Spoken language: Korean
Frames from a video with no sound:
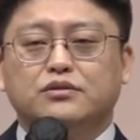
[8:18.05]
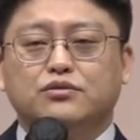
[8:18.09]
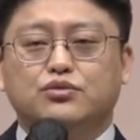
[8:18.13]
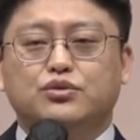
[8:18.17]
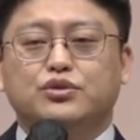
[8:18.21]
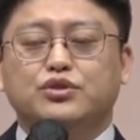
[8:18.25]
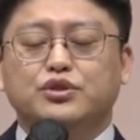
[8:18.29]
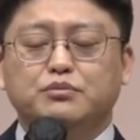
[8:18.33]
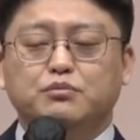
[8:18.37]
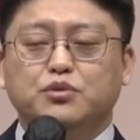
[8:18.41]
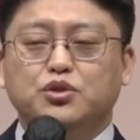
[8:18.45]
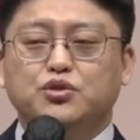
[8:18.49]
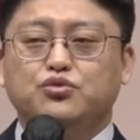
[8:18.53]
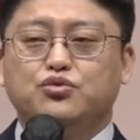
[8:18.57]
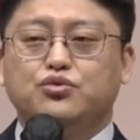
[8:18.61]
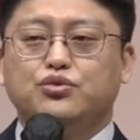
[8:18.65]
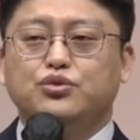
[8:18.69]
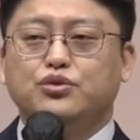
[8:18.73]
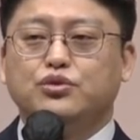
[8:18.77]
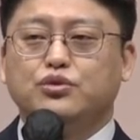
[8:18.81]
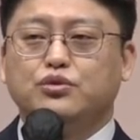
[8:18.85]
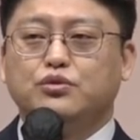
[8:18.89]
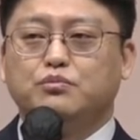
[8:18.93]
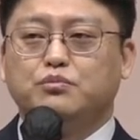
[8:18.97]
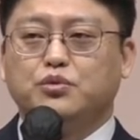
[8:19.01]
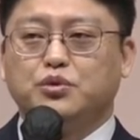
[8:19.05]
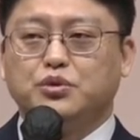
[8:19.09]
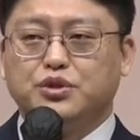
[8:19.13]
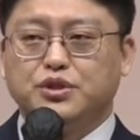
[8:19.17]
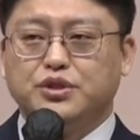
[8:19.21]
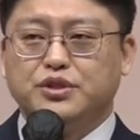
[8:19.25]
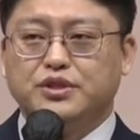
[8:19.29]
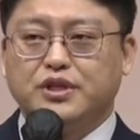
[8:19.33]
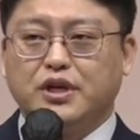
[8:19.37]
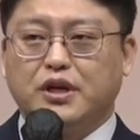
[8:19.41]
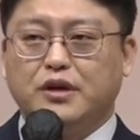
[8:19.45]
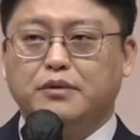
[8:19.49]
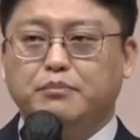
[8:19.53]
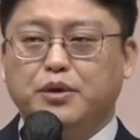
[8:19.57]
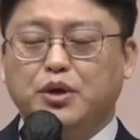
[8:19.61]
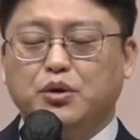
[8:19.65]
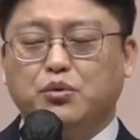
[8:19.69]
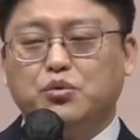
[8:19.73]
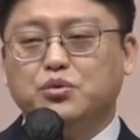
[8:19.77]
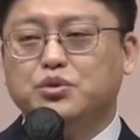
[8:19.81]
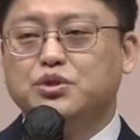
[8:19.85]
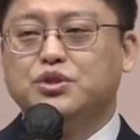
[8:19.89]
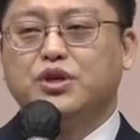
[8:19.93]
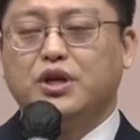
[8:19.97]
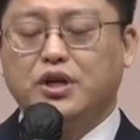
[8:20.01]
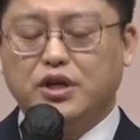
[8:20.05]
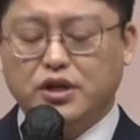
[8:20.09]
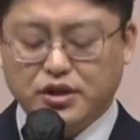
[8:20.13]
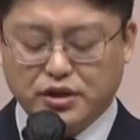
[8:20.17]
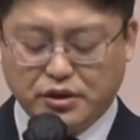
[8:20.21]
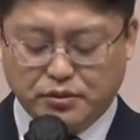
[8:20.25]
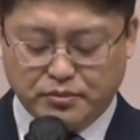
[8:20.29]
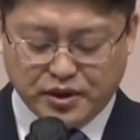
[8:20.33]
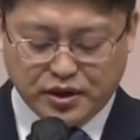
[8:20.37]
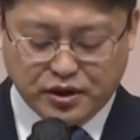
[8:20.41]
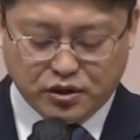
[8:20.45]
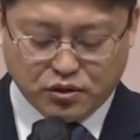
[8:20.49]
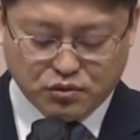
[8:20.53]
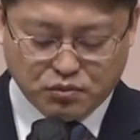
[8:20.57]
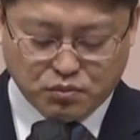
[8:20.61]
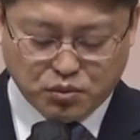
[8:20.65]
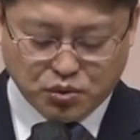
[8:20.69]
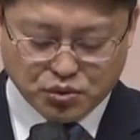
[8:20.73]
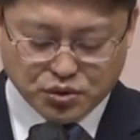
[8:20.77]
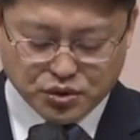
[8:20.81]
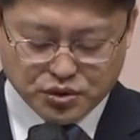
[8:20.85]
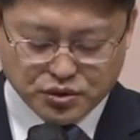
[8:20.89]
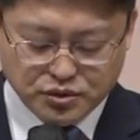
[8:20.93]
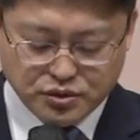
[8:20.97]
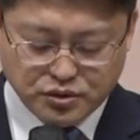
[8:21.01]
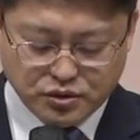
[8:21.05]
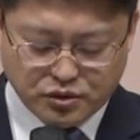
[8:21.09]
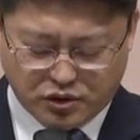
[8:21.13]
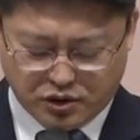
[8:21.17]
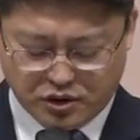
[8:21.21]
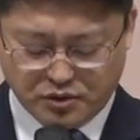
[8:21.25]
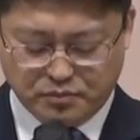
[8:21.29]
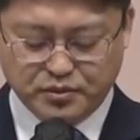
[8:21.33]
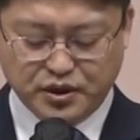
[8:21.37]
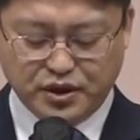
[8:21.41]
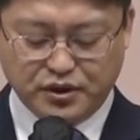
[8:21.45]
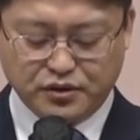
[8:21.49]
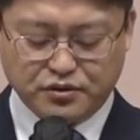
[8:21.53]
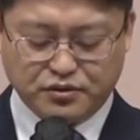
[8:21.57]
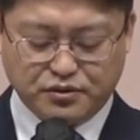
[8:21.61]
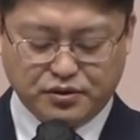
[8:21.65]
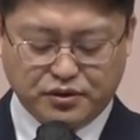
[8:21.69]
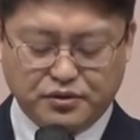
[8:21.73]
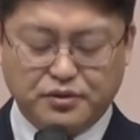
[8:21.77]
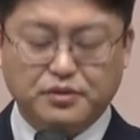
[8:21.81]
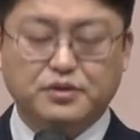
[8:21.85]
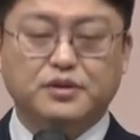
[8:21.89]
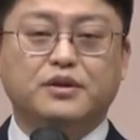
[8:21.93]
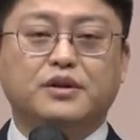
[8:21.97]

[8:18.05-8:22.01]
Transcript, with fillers: 주님을 주인으로 모신 삶의 온전한 예배라고 보기는 어렵다는 거예요.